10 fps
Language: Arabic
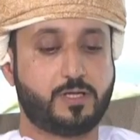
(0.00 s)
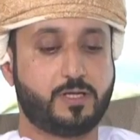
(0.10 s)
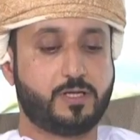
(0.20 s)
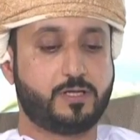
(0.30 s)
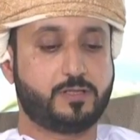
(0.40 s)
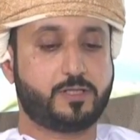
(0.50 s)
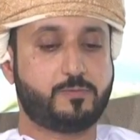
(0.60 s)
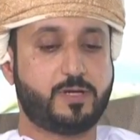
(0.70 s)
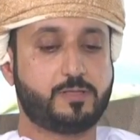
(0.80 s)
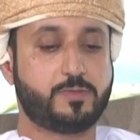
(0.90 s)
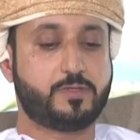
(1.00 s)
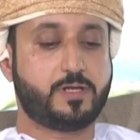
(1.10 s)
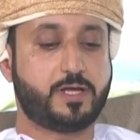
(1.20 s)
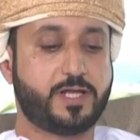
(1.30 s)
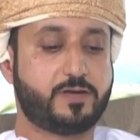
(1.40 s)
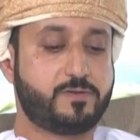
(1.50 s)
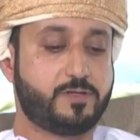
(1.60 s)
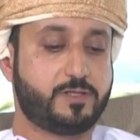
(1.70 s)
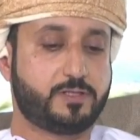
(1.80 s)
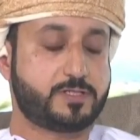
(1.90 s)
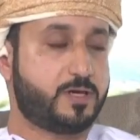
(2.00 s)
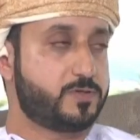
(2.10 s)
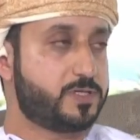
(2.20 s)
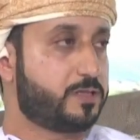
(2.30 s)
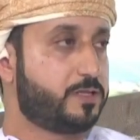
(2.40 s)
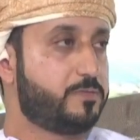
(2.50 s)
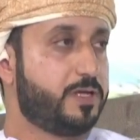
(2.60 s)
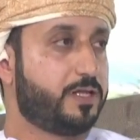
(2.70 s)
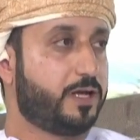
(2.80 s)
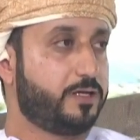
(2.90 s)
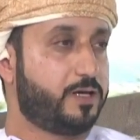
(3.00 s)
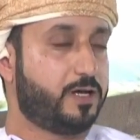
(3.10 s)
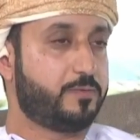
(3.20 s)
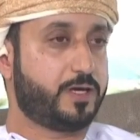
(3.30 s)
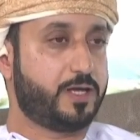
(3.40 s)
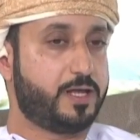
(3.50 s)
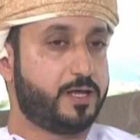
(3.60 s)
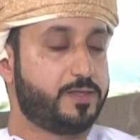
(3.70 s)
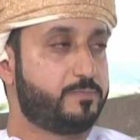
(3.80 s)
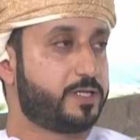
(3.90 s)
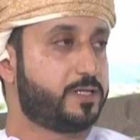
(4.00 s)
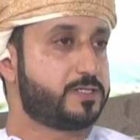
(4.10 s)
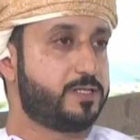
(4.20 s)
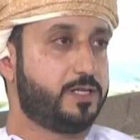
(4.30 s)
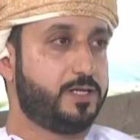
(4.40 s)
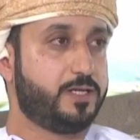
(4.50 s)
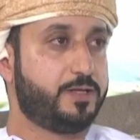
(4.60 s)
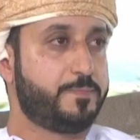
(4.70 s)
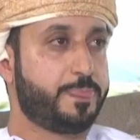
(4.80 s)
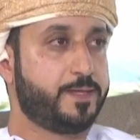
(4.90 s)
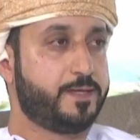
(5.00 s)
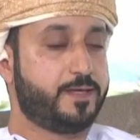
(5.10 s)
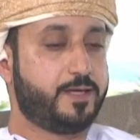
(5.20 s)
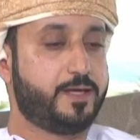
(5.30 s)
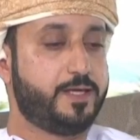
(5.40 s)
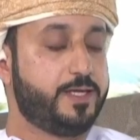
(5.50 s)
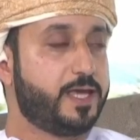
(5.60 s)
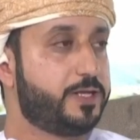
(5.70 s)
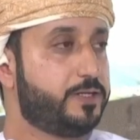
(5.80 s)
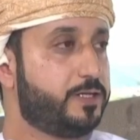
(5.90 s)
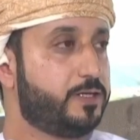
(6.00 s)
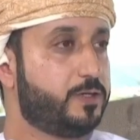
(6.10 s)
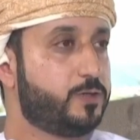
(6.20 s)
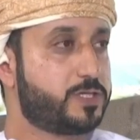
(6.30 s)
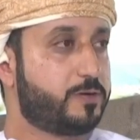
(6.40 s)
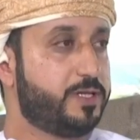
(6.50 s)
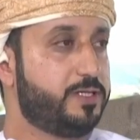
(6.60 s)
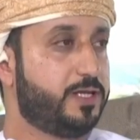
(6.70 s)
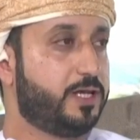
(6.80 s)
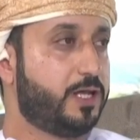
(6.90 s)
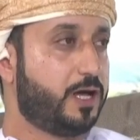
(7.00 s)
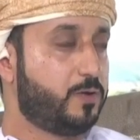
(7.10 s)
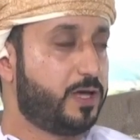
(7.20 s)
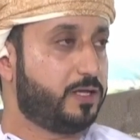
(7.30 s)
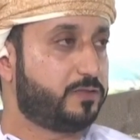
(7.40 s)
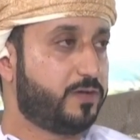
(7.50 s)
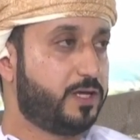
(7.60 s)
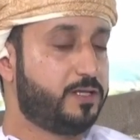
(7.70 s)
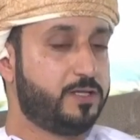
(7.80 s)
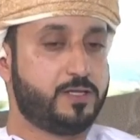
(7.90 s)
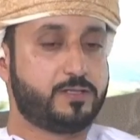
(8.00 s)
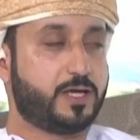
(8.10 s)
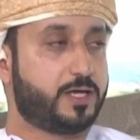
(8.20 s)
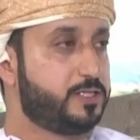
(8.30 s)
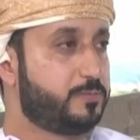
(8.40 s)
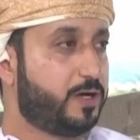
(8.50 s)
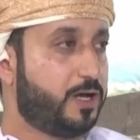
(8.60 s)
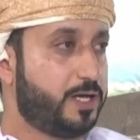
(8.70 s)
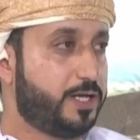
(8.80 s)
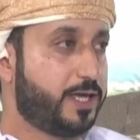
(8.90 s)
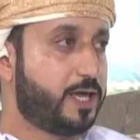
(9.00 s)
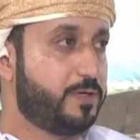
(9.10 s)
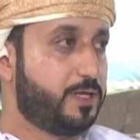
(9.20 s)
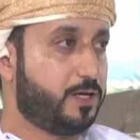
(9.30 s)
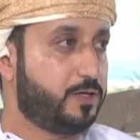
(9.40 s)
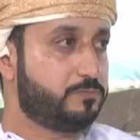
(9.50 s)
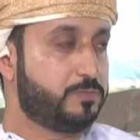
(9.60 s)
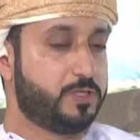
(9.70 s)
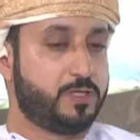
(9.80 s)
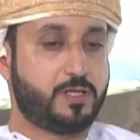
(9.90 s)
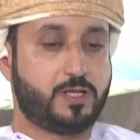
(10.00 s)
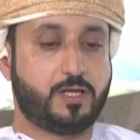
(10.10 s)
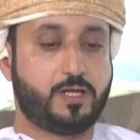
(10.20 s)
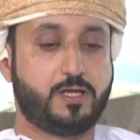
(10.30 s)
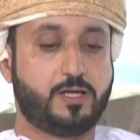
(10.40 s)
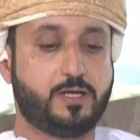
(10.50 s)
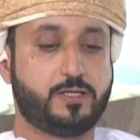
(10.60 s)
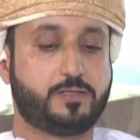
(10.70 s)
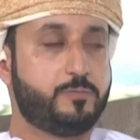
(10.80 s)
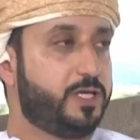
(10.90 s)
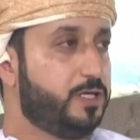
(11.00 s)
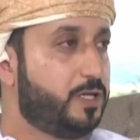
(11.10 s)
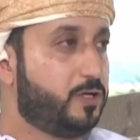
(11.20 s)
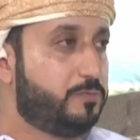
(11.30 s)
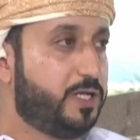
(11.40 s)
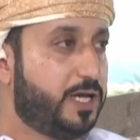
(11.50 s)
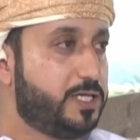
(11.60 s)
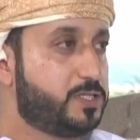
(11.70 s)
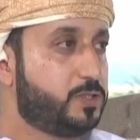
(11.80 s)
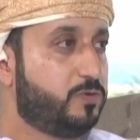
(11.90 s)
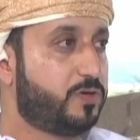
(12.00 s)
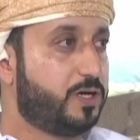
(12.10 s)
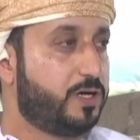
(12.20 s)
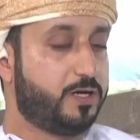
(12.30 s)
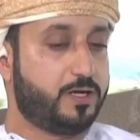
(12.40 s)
آه، طبعا الأهداف التي تسعى وزارة التنمية لتحقيقها من خلال هذا المركز اللي هي آه، إيجاد أسر بديلة لهؤلاء الأطفال تقديم الرعاية الكاملة لهم آه، تمكينهم للعيش وفق